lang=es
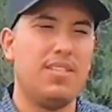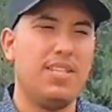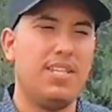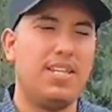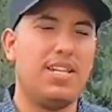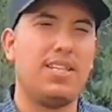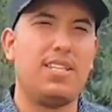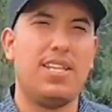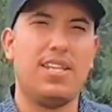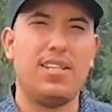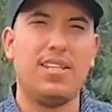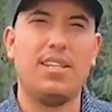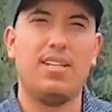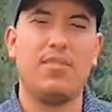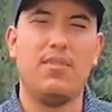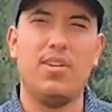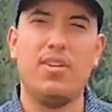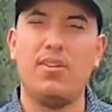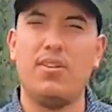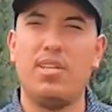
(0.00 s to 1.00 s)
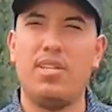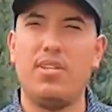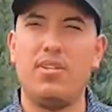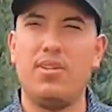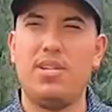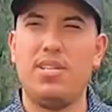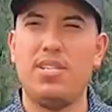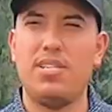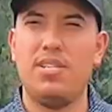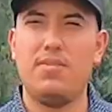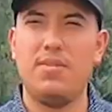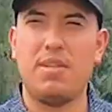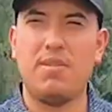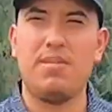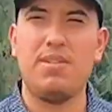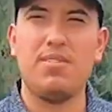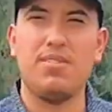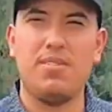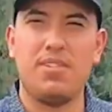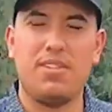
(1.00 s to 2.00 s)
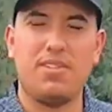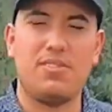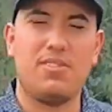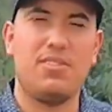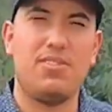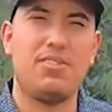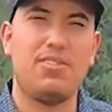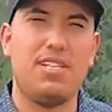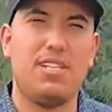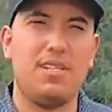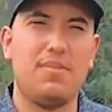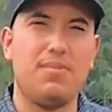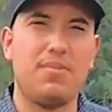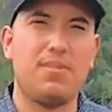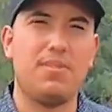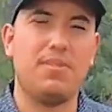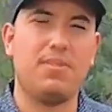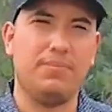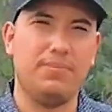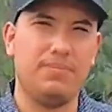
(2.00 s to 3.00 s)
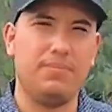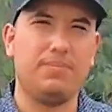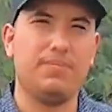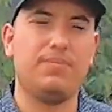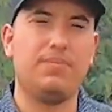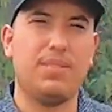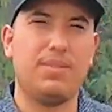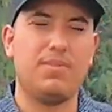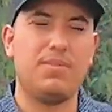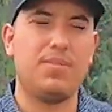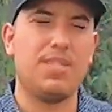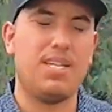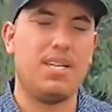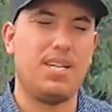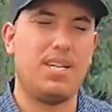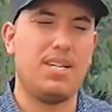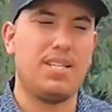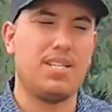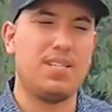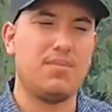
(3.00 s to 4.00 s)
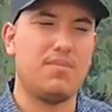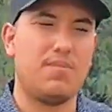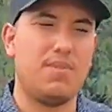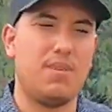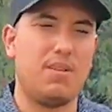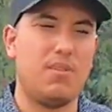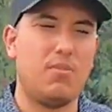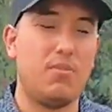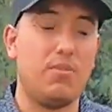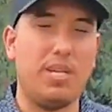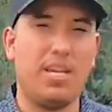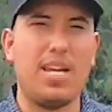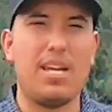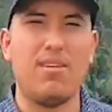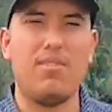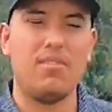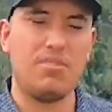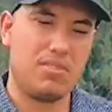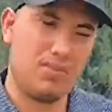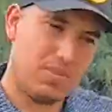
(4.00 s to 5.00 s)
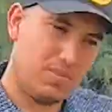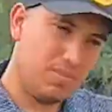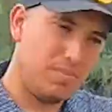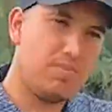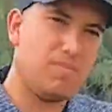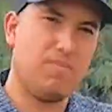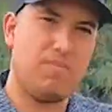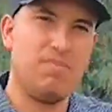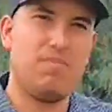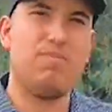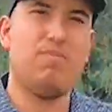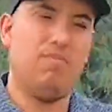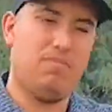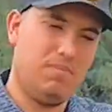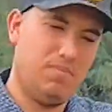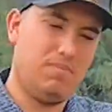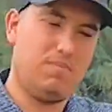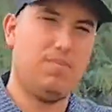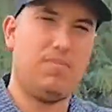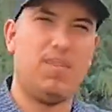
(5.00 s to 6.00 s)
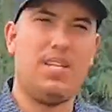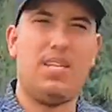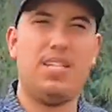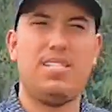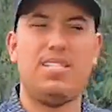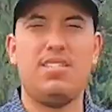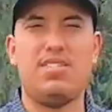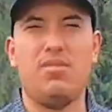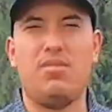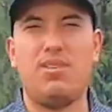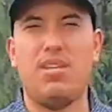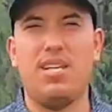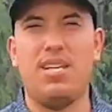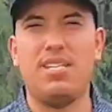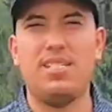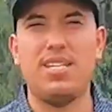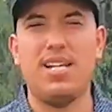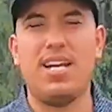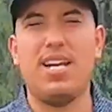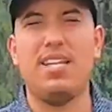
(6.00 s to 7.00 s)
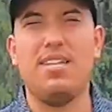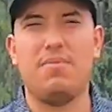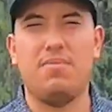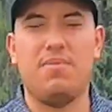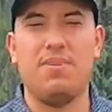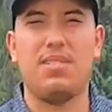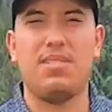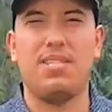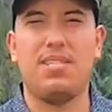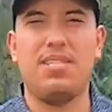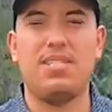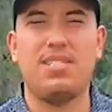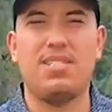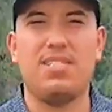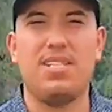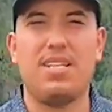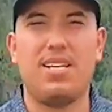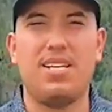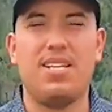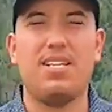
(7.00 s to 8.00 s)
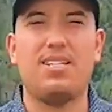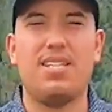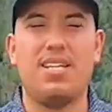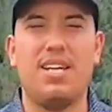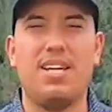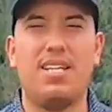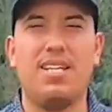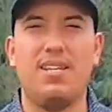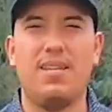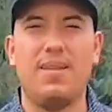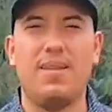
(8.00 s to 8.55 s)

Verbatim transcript: de la tienda. Bueno, de hecho ahí es el permiso que nosotros tenemos. Vamos a ubicarnos en esa zona, en esa calle, pues, cerca de esa calle.